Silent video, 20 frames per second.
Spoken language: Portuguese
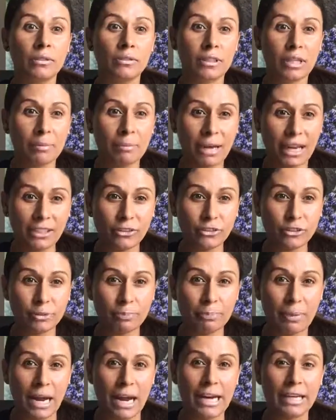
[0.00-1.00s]
trabalho de
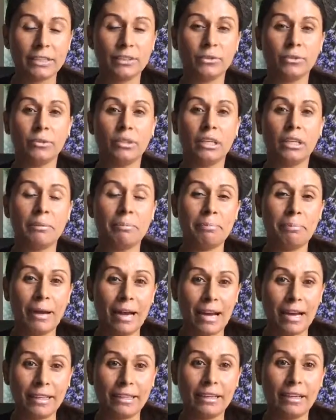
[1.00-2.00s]
parto e
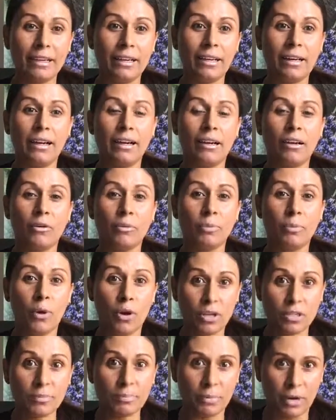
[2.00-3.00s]
para a, ah, o
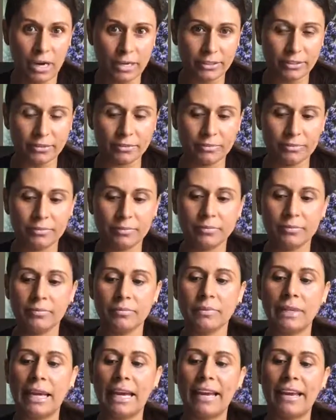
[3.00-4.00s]
pós-parto.
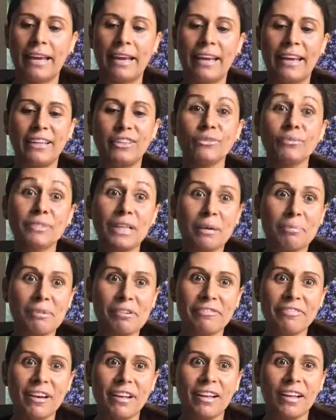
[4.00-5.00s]
É, não dá
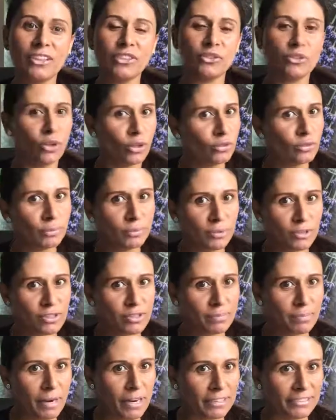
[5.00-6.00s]
para falar só do
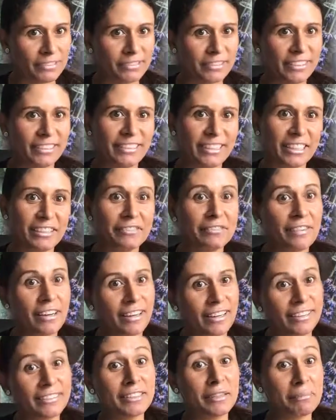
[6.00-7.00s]
pós-parto, né? Tem que
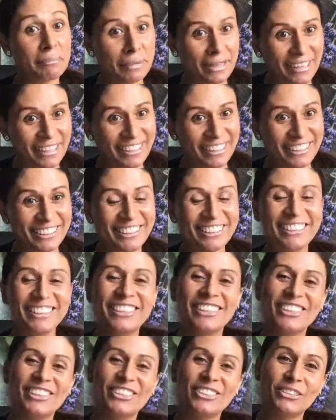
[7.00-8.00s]
falar também
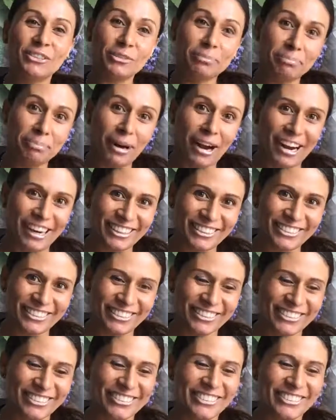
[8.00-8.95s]
do parto,